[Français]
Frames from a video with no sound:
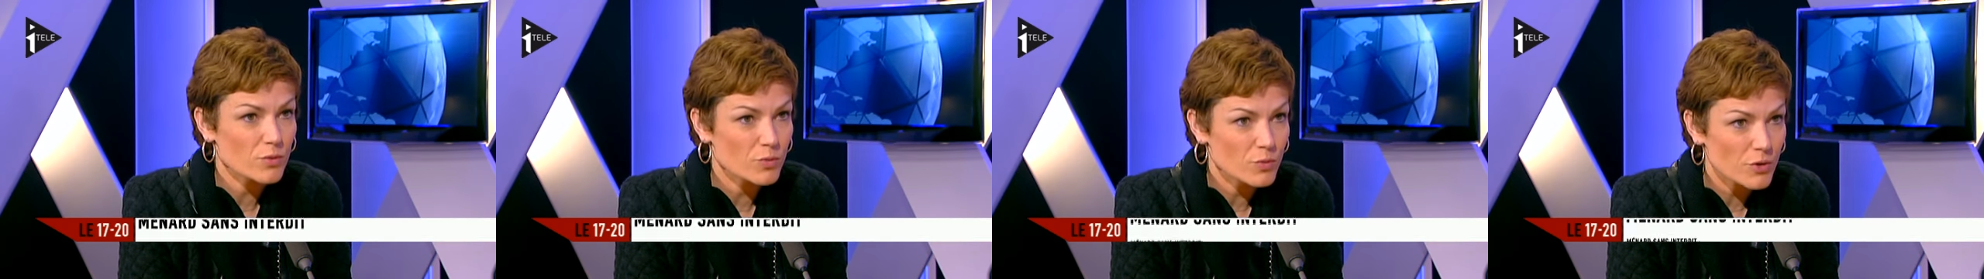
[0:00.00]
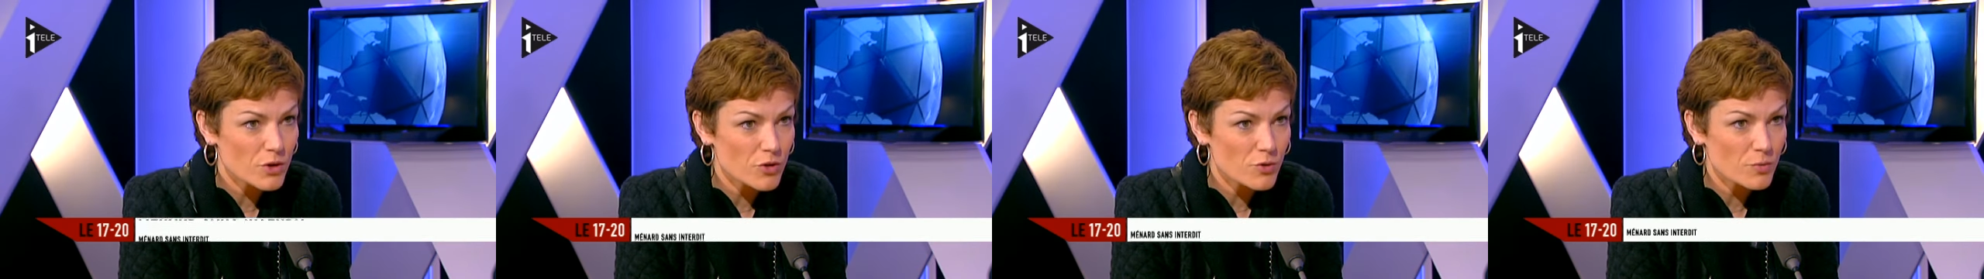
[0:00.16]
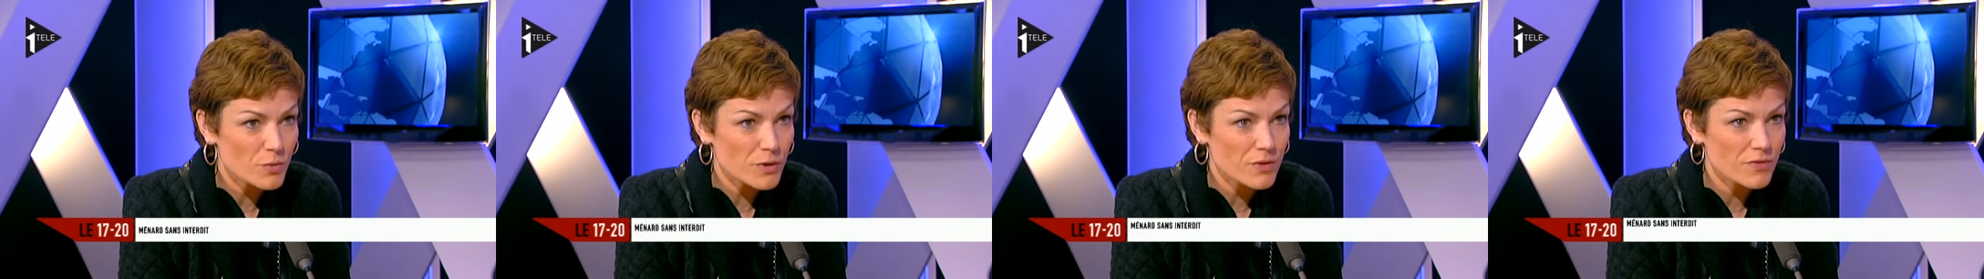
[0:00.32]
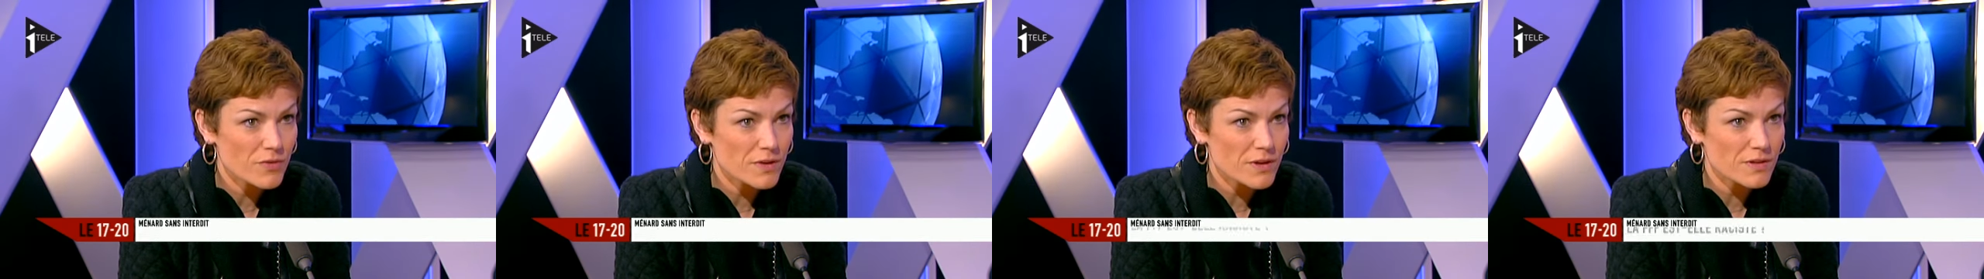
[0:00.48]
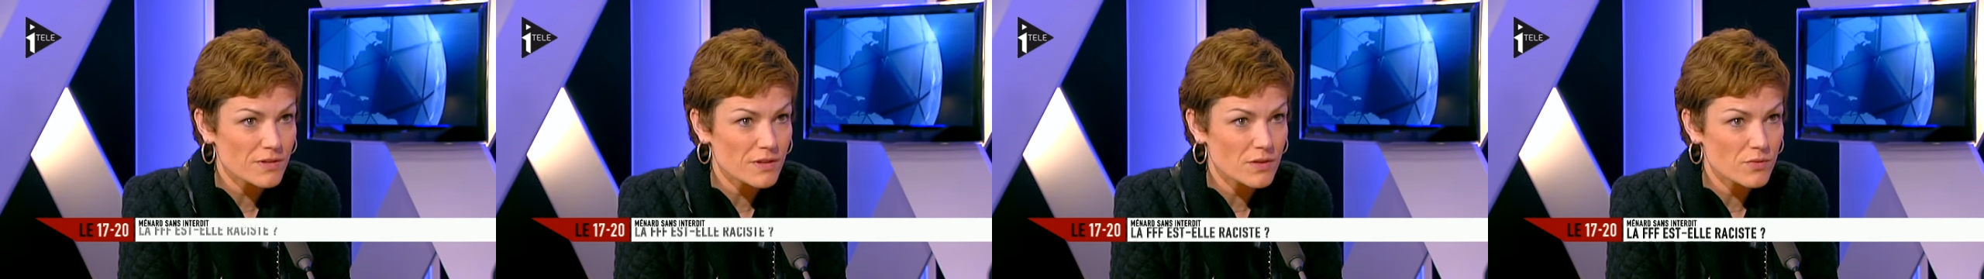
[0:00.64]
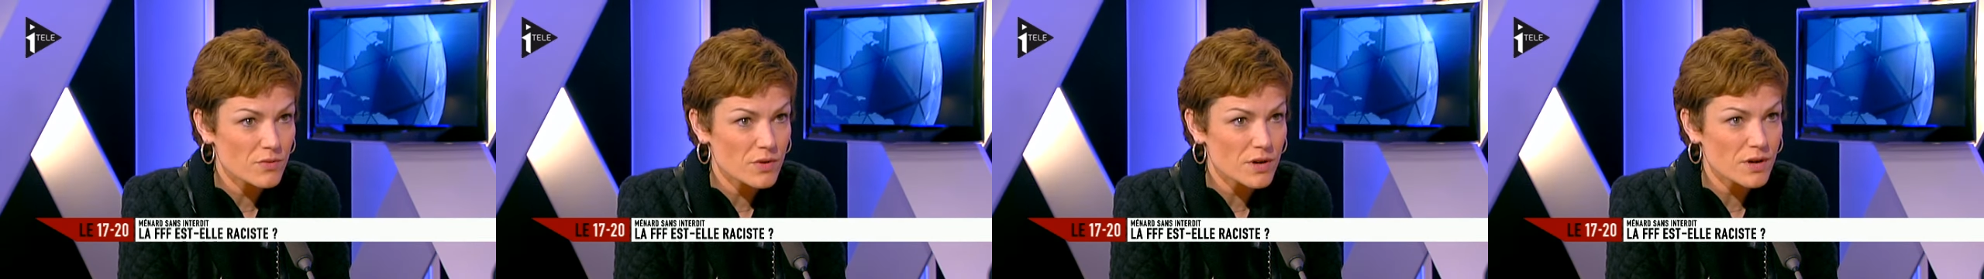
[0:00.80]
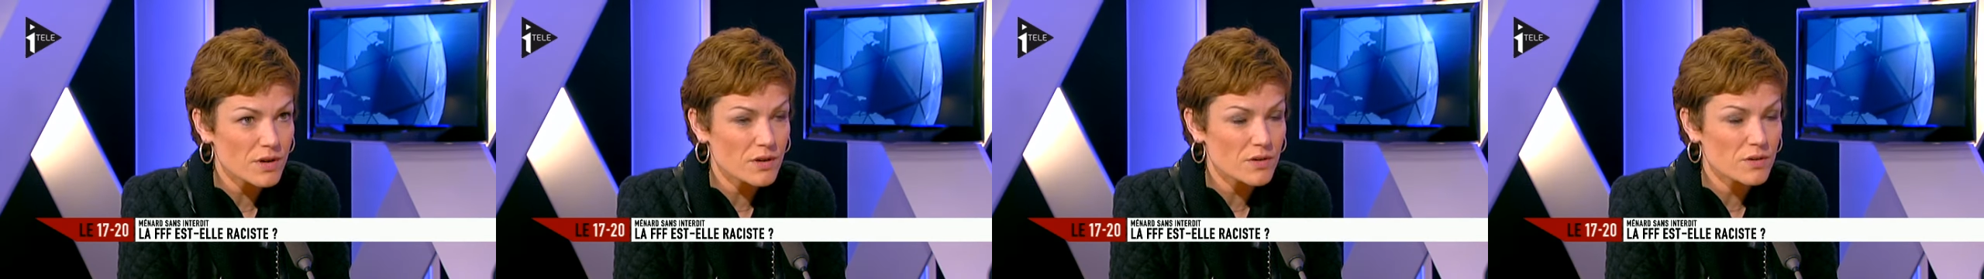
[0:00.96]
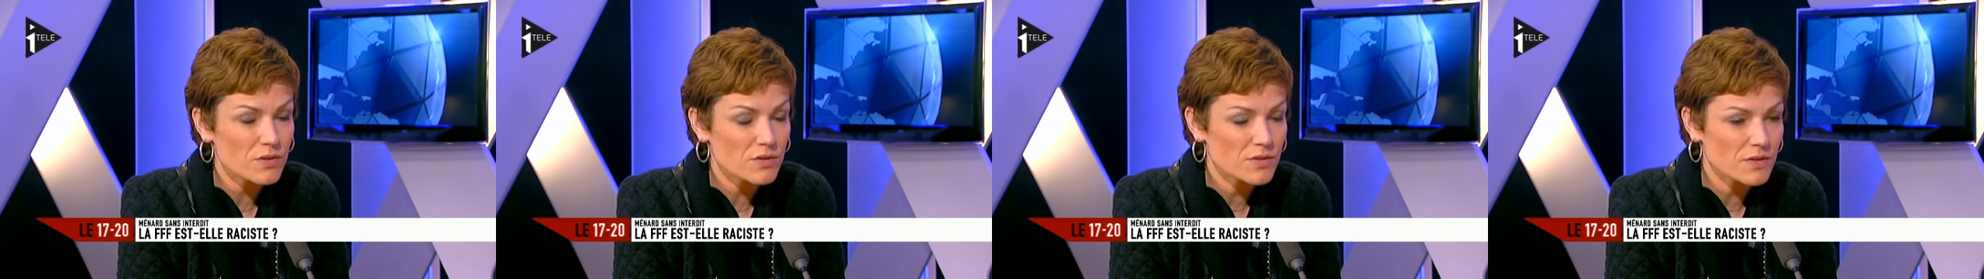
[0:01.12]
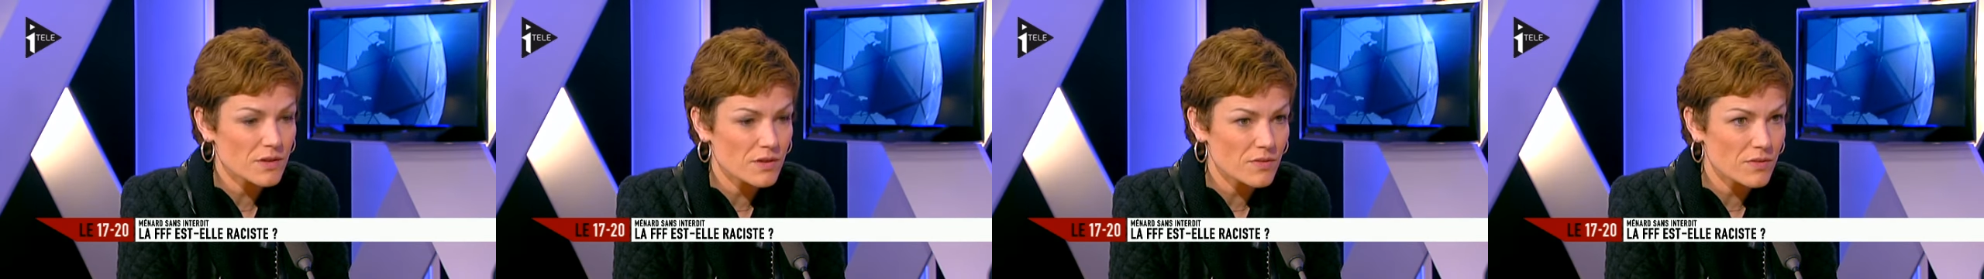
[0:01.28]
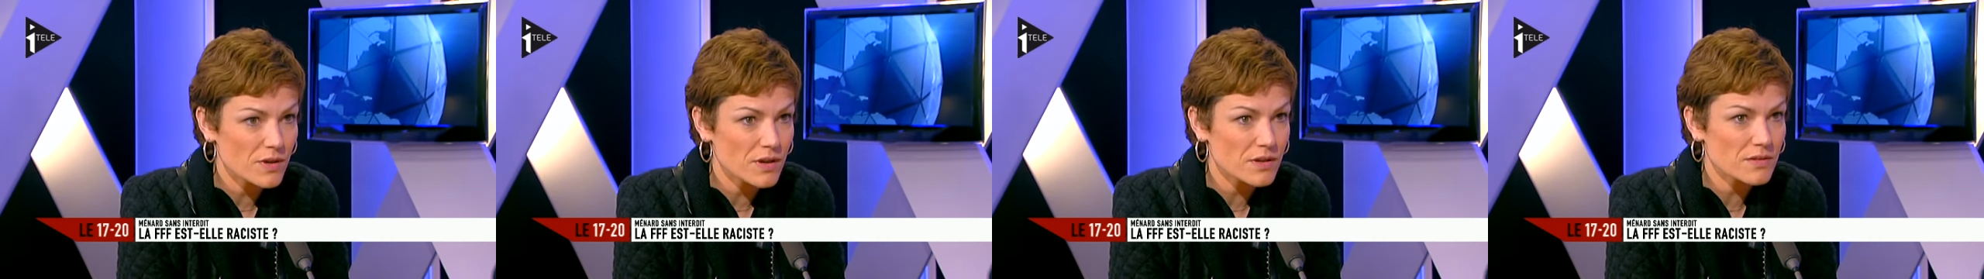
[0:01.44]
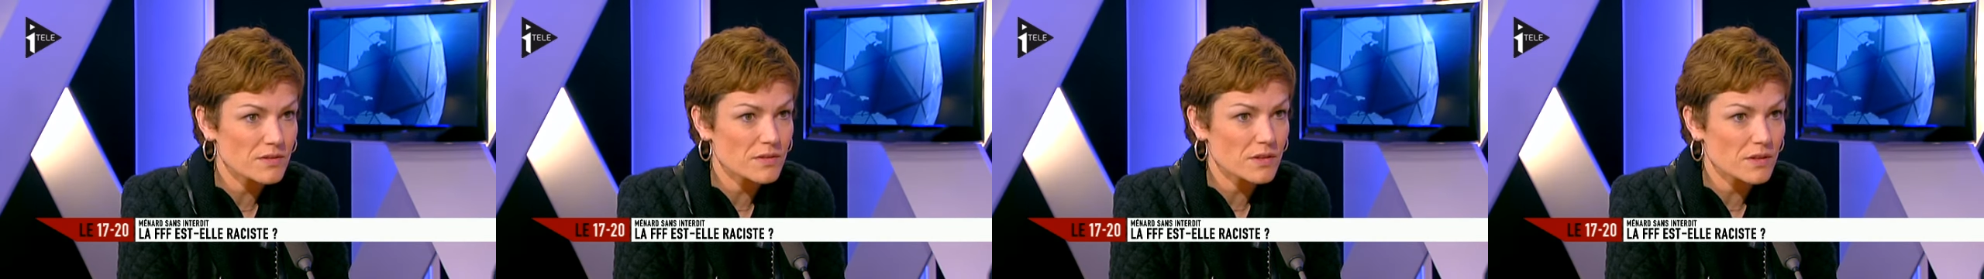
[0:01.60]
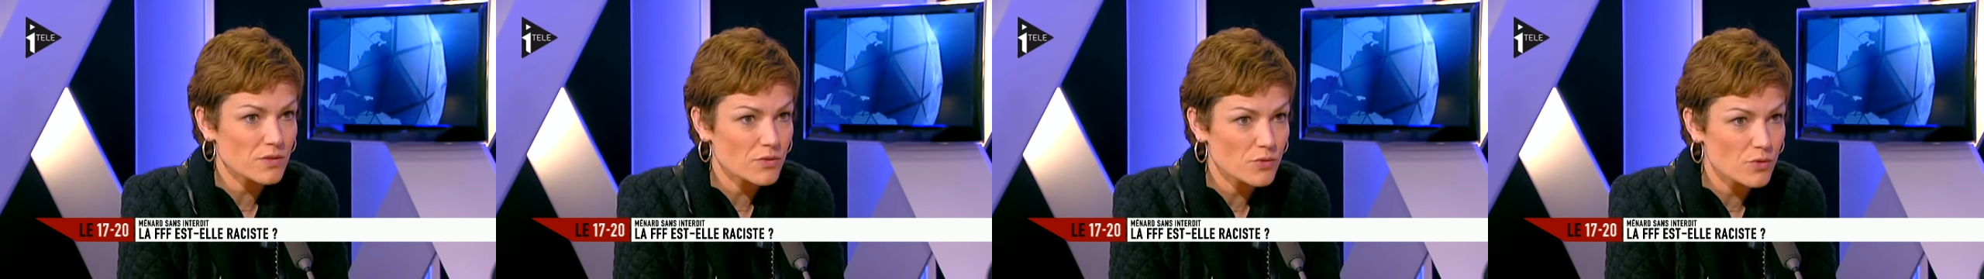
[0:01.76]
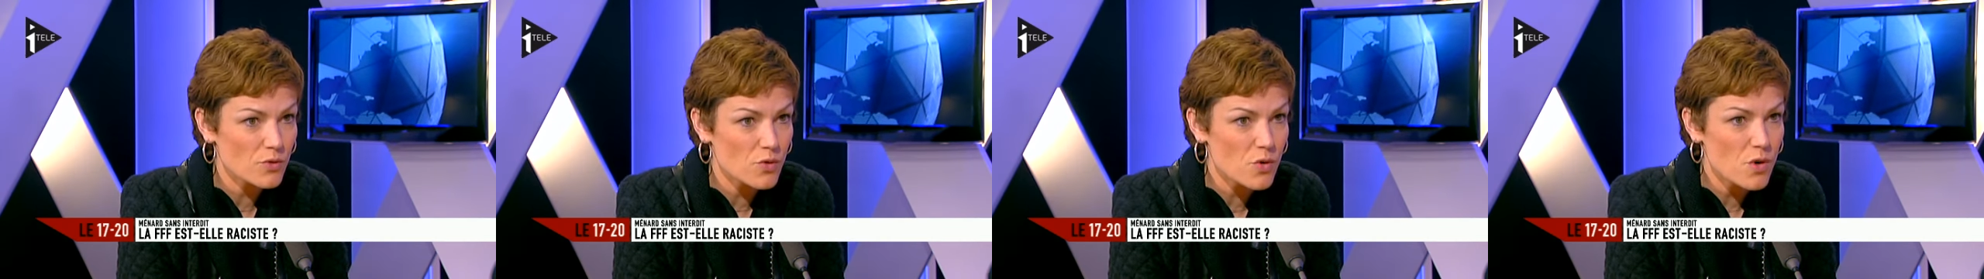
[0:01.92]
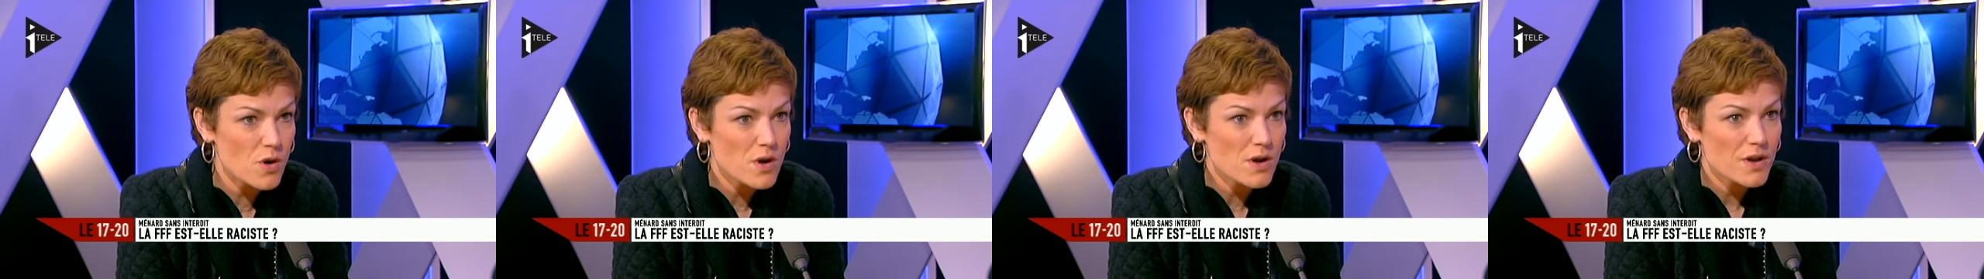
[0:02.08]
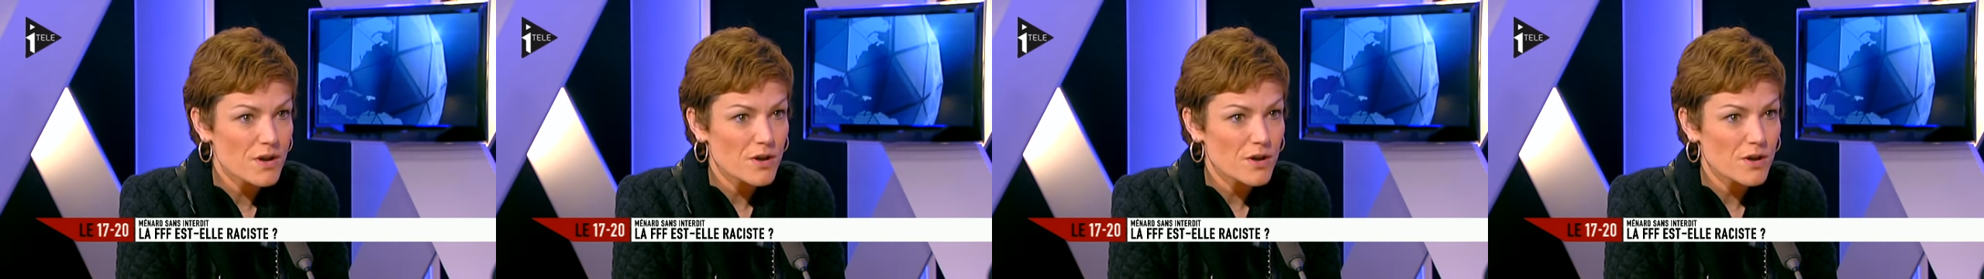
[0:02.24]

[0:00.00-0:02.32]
moi je préfère savoir ce qui est vrai, ce qui est faux.